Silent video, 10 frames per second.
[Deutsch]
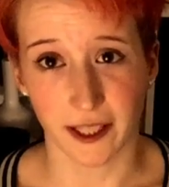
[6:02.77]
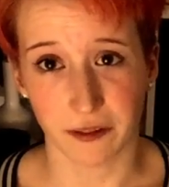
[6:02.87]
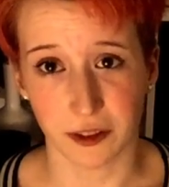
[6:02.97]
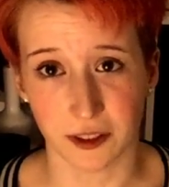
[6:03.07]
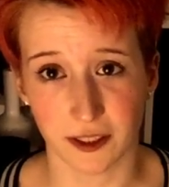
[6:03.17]

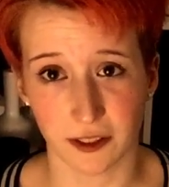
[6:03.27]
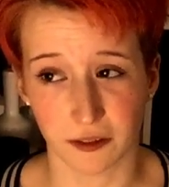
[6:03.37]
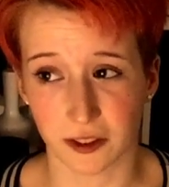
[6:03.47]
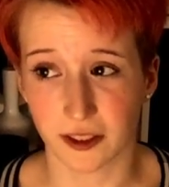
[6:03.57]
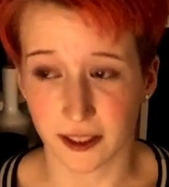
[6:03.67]
nachvollziehen.
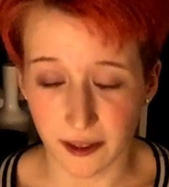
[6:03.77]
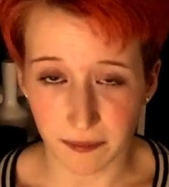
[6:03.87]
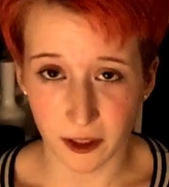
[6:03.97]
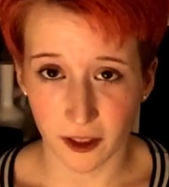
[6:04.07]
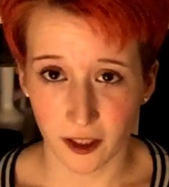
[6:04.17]
Und es
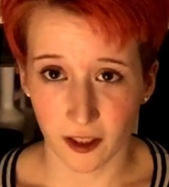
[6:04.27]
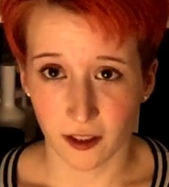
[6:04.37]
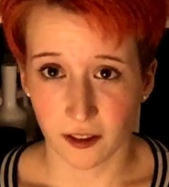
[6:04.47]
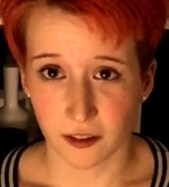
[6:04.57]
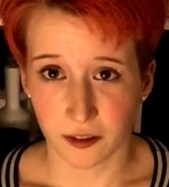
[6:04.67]
gibt
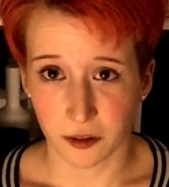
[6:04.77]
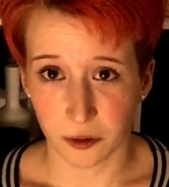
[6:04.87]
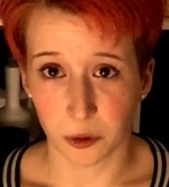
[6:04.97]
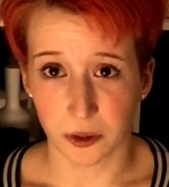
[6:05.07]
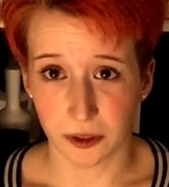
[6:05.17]

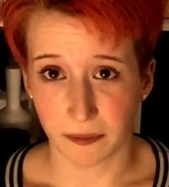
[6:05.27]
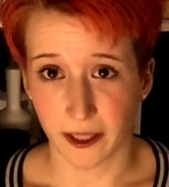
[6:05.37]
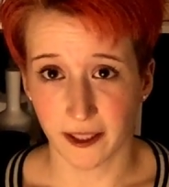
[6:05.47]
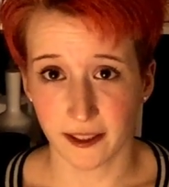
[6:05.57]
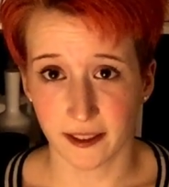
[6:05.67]

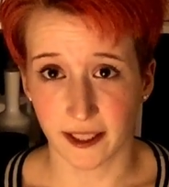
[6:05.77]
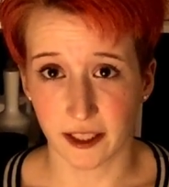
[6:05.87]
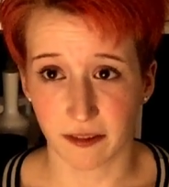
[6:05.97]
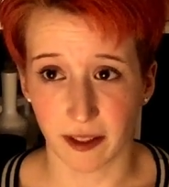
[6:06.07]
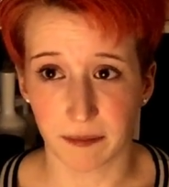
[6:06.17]
Kunstpelz, der
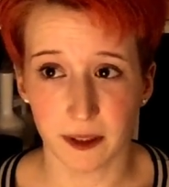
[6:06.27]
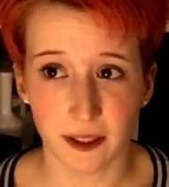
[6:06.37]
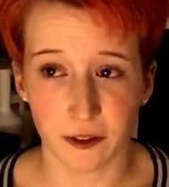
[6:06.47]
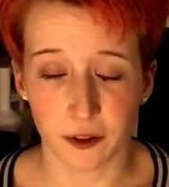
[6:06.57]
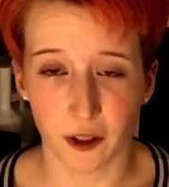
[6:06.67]
zwar ein
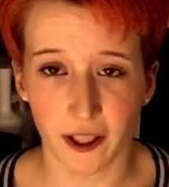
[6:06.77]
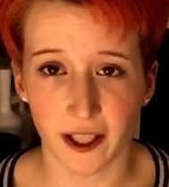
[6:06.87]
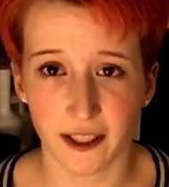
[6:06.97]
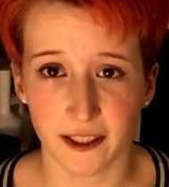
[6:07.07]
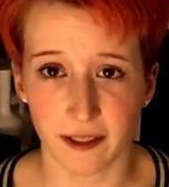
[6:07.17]
bisschen
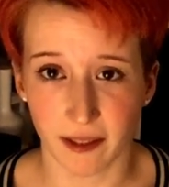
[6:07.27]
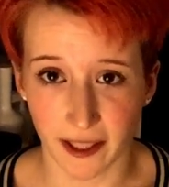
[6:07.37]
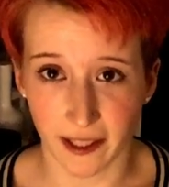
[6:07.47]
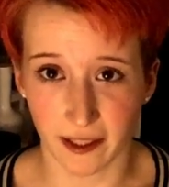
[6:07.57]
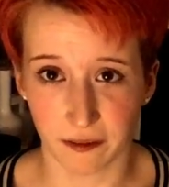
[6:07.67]
teurer ist, aber
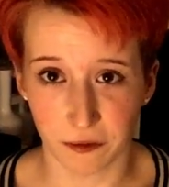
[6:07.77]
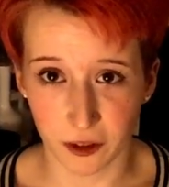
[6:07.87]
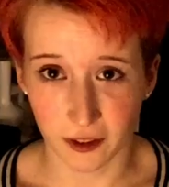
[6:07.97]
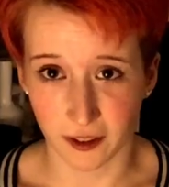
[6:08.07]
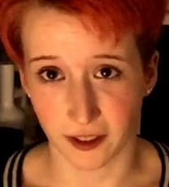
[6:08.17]
der dann
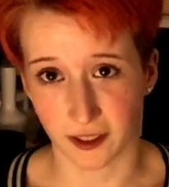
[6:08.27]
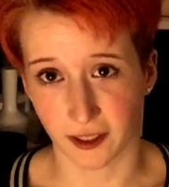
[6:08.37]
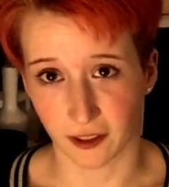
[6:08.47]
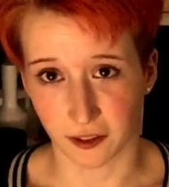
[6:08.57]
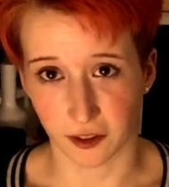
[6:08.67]
wirklich
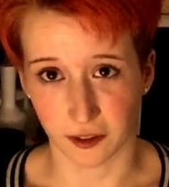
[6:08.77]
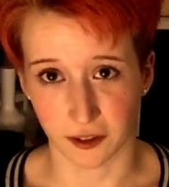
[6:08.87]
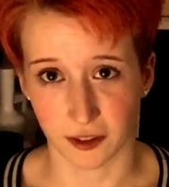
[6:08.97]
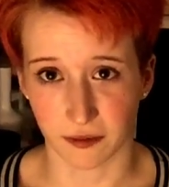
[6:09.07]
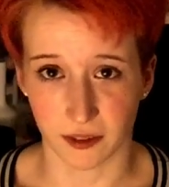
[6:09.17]
genauso
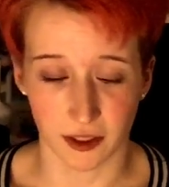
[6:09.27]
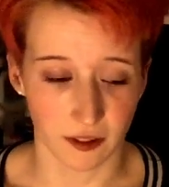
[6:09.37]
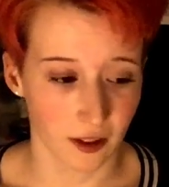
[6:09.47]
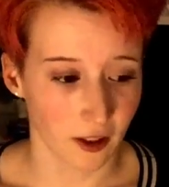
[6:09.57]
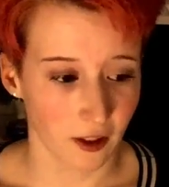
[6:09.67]
aussieht wie
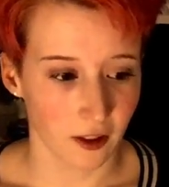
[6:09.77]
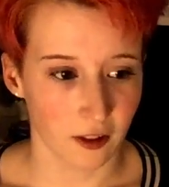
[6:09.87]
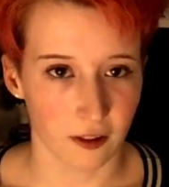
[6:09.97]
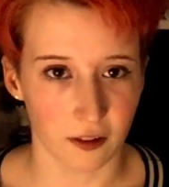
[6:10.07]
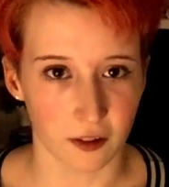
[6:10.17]

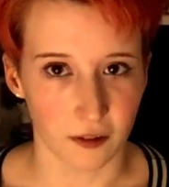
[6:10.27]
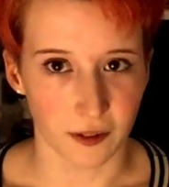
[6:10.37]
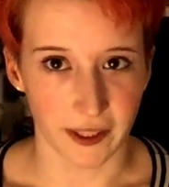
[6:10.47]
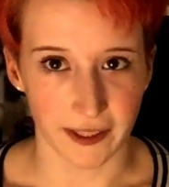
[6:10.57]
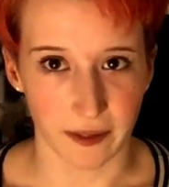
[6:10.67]
äh,
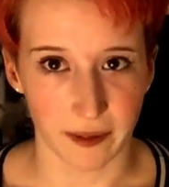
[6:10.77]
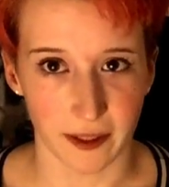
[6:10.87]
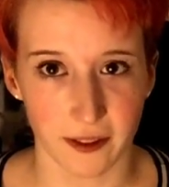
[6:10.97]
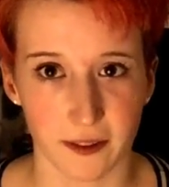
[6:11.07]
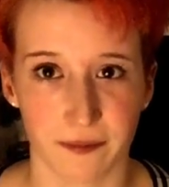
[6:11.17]
echter
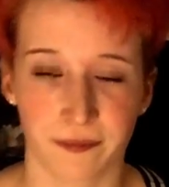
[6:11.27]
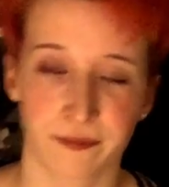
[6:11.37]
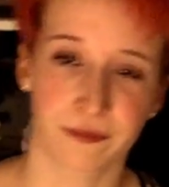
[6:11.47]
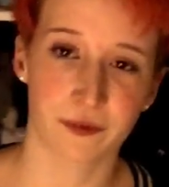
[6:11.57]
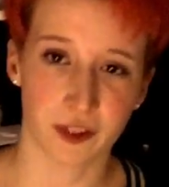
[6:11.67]
Pelz.
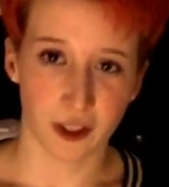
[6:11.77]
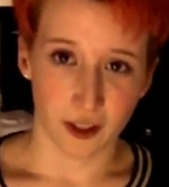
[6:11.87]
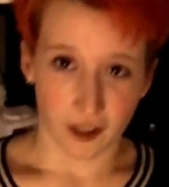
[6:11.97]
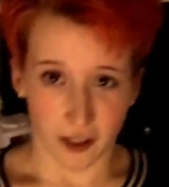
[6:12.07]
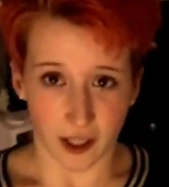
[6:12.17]

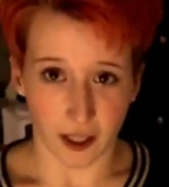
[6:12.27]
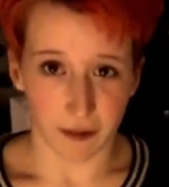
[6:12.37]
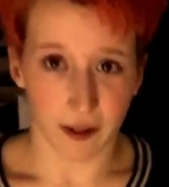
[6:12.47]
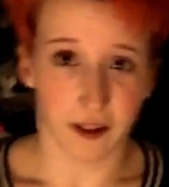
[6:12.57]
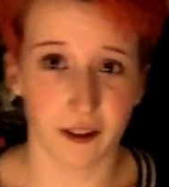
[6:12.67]

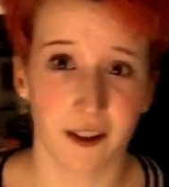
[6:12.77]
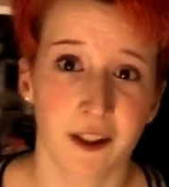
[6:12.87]
Aber